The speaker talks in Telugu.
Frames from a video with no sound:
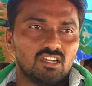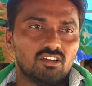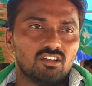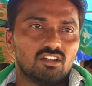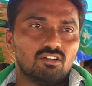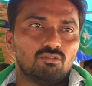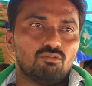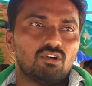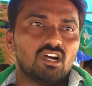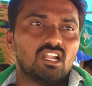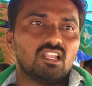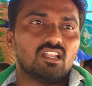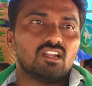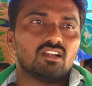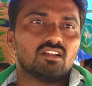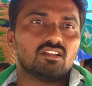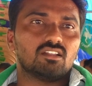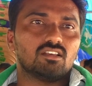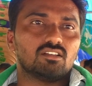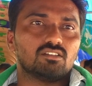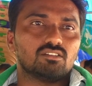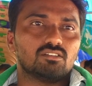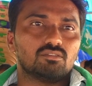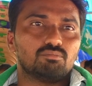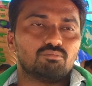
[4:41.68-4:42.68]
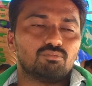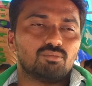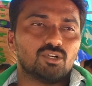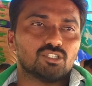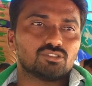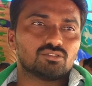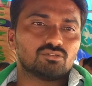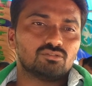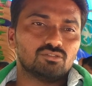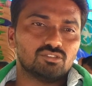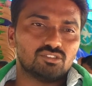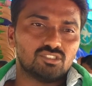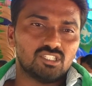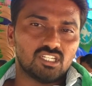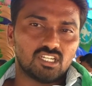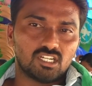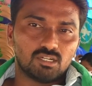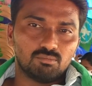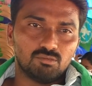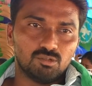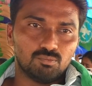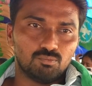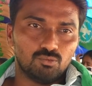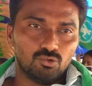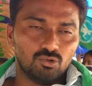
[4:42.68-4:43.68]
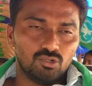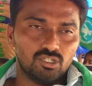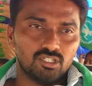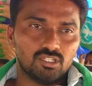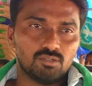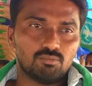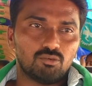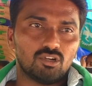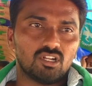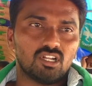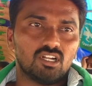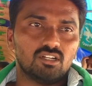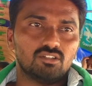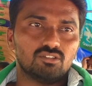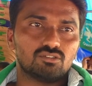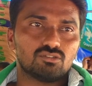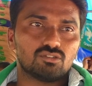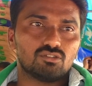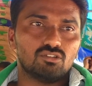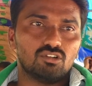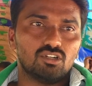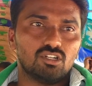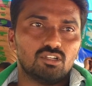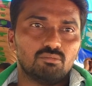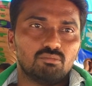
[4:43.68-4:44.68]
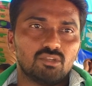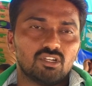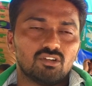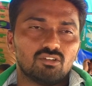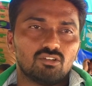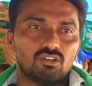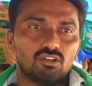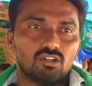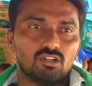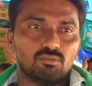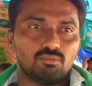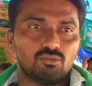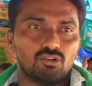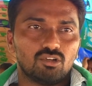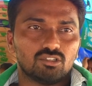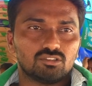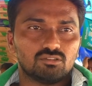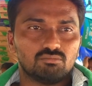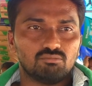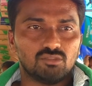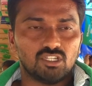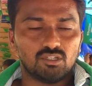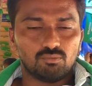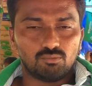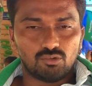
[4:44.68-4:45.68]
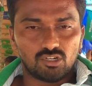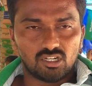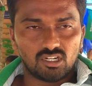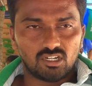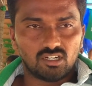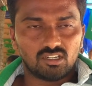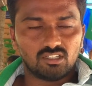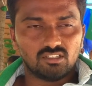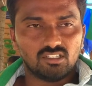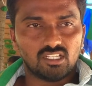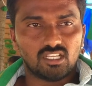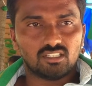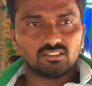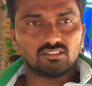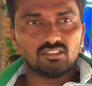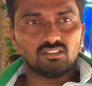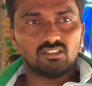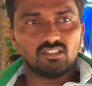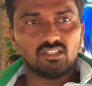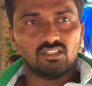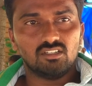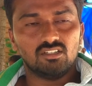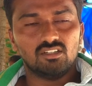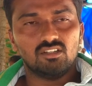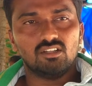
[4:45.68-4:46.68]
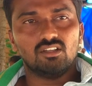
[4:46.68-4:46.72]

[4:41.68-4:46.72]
కావాలని వాళ్ళు అంటారు ఫస్ట్ నుంచి ఇక్కడ మేము పూలింగ్ పొలాలు ఇచ్చుకొని మేము డెవలప్ కోసం మేము పోరాటం చేస్తుంటే